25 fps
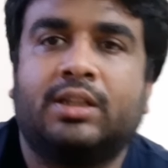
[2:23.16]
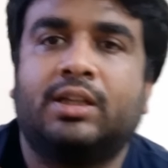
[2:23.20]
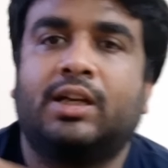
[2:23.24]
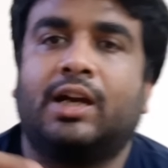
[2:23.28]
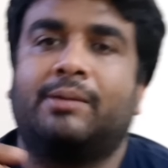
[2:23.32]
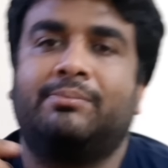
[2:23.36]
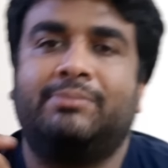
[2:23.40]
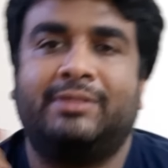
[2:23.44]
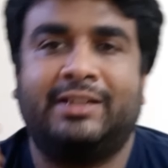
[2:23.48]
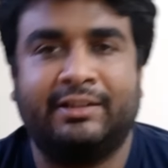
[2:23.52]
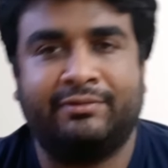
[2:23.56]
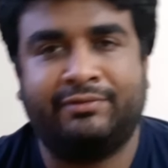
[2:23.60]

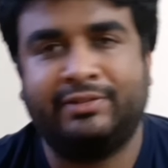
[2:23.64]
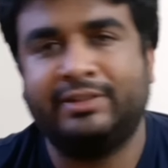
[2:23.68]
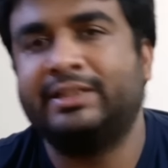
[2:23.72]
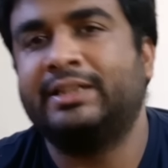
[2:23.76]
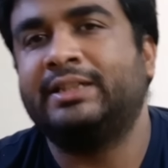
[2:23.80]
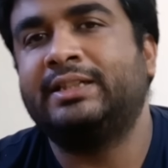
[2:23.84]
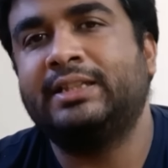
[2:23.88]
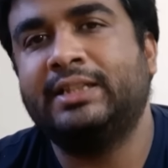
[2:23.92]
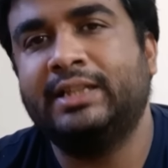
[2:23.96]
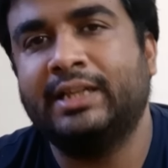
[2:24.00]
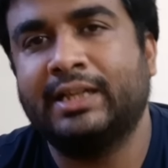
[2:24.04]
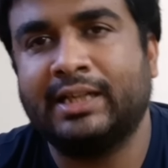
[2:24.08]
अब
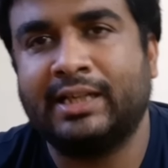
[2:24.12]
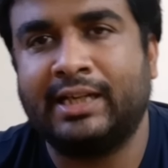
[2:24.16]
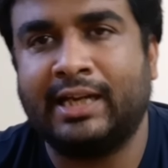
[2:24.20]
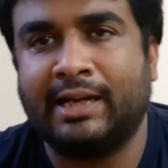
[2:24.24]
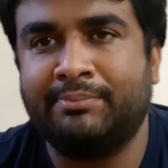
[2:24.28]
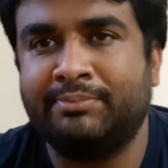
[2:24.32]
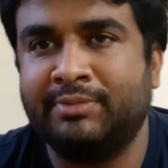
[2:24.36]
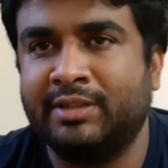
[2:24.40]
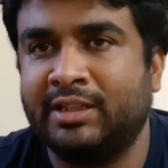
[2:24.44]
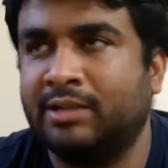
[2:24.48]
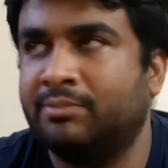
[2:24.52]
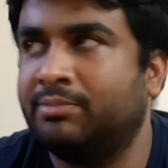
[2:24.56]
डेफिनेटली अगर
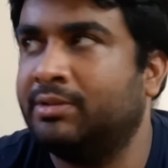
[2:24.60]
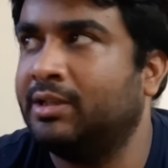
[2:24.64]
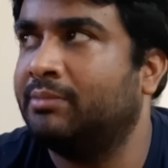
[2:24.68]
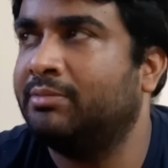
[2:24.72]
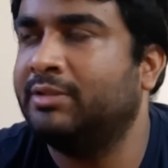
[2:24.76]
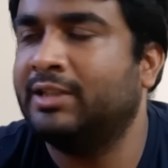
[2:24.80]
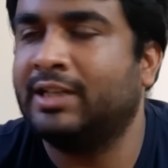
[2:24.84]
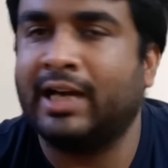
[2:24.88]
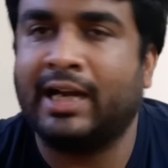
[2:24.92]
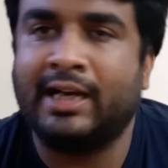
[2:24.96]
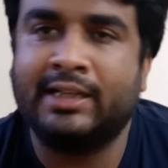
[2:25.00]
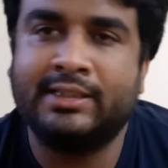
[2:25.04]
आपने अभी
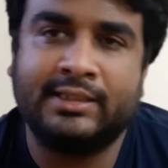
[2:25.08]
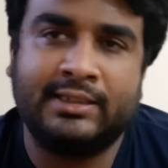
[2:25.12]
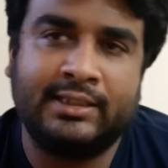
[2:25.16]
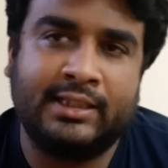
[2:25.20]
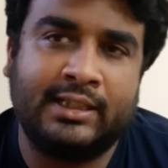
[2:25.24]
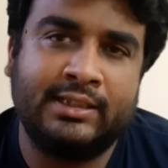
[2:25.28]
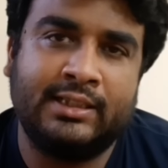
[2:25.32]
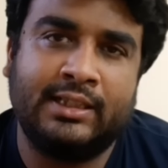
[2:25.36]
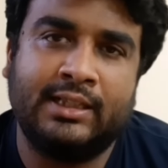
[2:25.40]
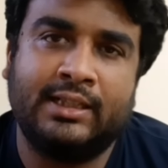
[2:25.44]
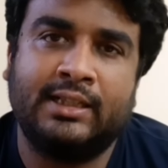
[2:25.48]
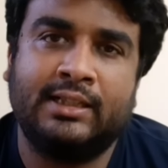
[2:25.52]
अभी कार
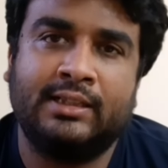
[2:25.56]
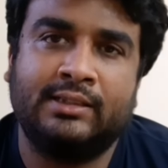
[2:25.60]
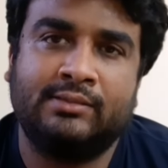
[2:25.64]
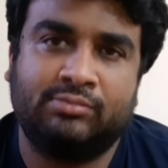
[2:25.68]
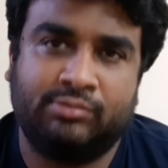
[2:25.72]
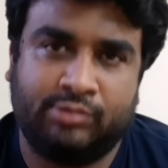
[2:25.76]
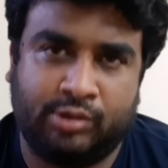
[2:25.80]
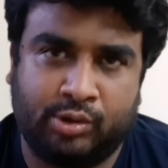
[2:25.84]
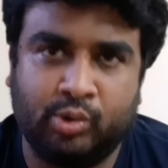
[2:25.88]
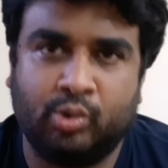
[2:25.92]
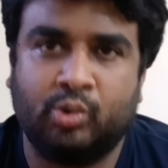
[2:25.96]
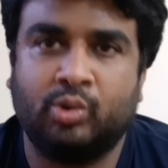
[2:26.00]
चलाना
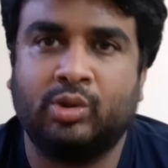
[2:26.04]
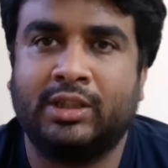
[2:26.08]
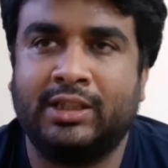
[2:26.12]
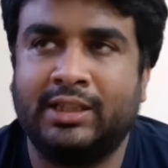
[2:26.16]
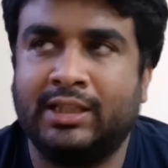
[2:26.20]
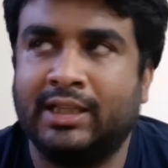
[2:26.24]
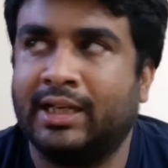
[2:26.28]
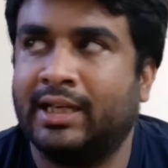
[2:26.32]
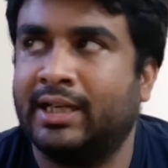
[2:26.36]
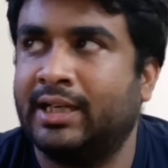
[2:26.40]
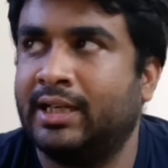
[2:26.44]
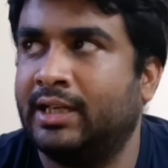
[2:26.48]
शुरू
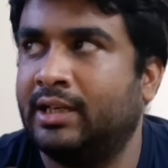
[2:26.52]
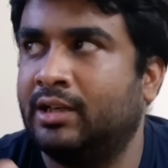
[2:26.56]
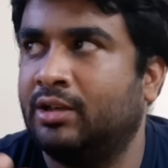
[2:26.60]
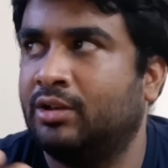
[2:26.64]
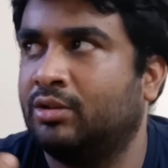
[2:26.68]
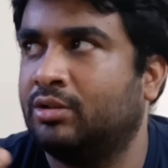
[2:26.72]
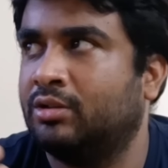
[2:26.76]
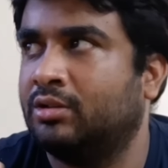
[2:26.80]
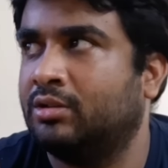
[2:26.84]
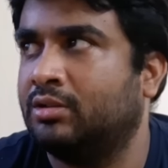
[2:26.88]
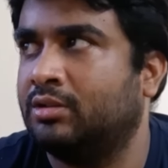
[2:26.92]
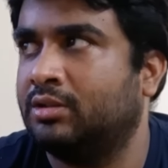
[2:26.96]
किया है
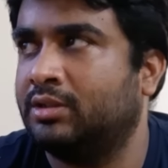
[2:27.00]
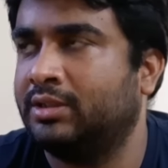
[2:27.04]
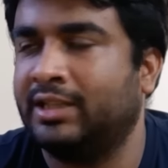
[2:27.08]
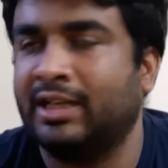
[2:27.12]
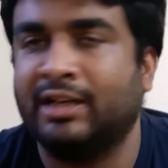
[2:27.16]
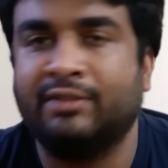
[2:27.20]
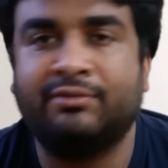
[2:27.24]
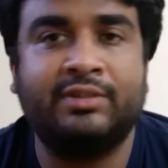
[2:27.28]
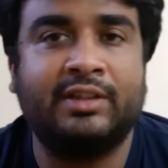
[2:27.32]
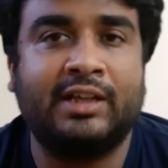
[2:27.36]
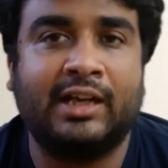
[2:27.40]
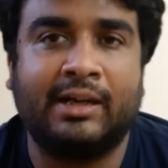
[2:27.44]
और
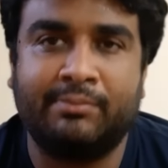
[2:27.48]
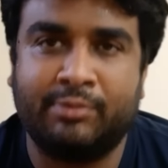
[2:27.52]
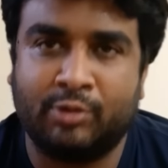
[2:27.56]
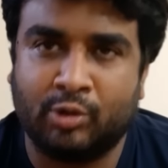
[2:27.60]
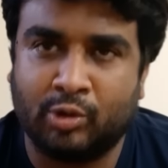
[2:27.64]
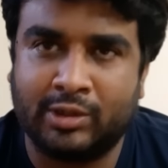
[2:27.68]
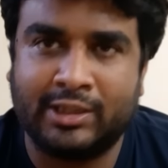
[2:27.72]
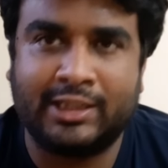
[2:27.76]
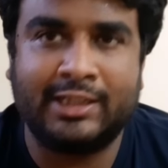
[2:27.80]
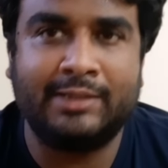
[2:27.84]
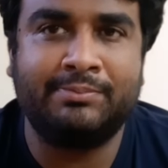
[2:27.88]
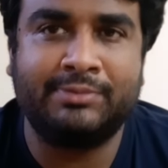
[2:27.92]
या फिर आप
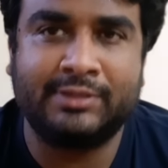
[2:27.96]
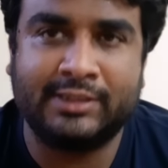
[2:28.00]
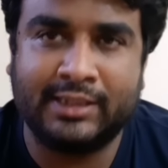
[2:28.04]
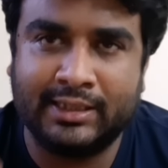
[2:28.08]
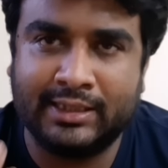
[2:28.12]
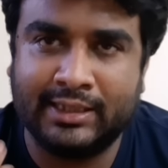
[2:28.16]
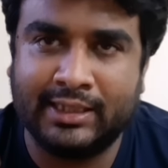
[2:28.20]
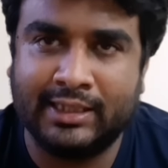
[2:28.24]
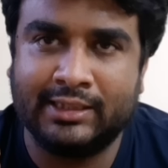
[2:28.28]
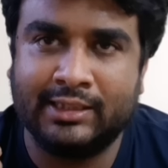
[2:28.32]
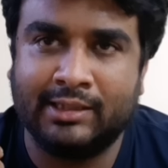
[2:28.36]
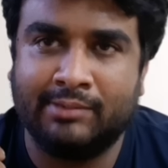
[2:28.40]
रोड ट्रिप्स के
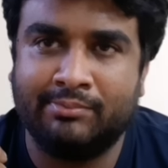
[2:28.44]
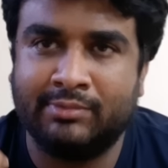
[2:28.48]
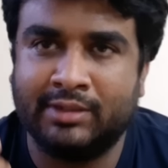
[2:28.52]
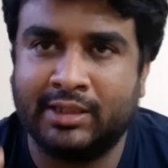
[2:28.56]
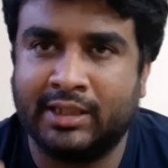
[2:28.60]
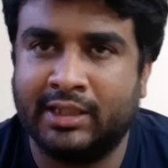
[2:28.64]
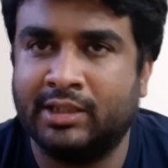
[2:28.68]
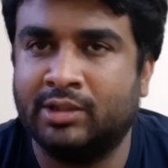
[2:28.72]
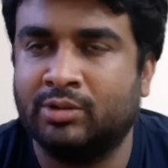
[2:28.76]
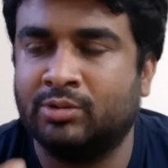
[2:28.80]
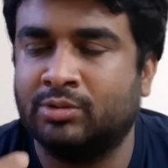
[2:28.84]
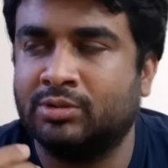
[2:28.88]
लिए एकदम
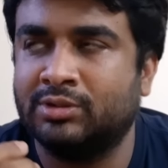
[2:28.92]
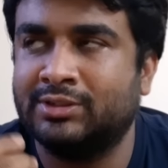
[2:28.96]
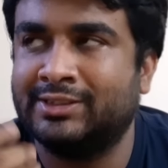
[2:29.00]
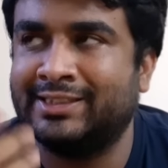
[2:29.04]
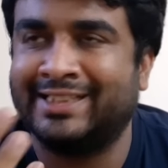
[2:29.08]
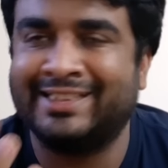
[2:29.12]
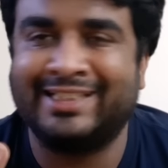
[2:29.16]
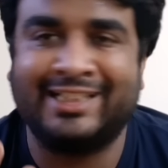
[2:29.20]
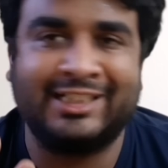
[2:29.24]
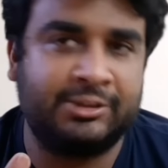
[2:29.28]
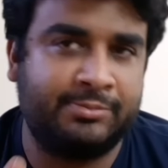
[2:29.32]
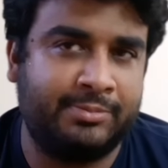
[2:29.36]
नए हो
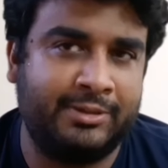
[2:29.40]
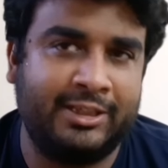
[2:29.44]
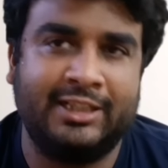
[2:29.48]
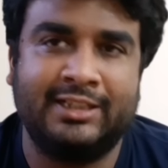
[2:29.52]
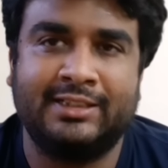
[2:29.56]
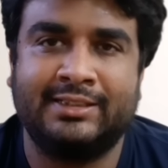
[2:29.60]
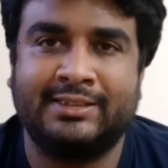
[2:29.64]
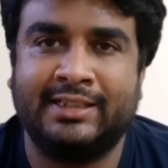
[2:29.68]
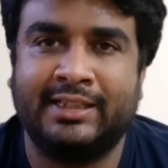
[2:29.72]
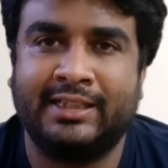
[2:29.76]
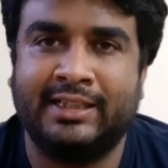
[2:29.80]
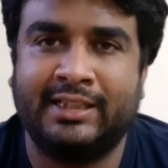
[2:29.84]
ज़्यादा
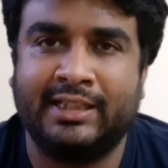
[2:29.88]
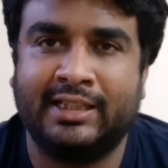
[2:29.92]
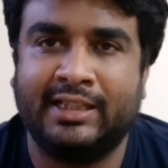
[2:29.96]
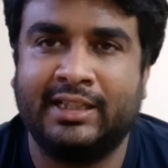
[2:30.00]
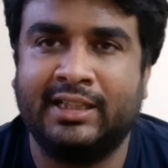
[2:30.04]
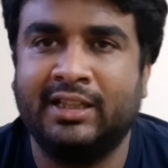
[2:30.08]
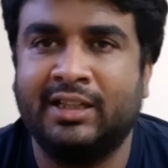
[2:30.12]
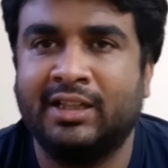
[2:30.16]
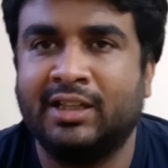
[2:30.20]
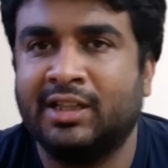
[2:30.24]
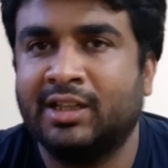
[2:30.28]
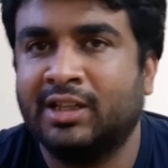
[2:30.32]
एक्सपीरियंस नहीं है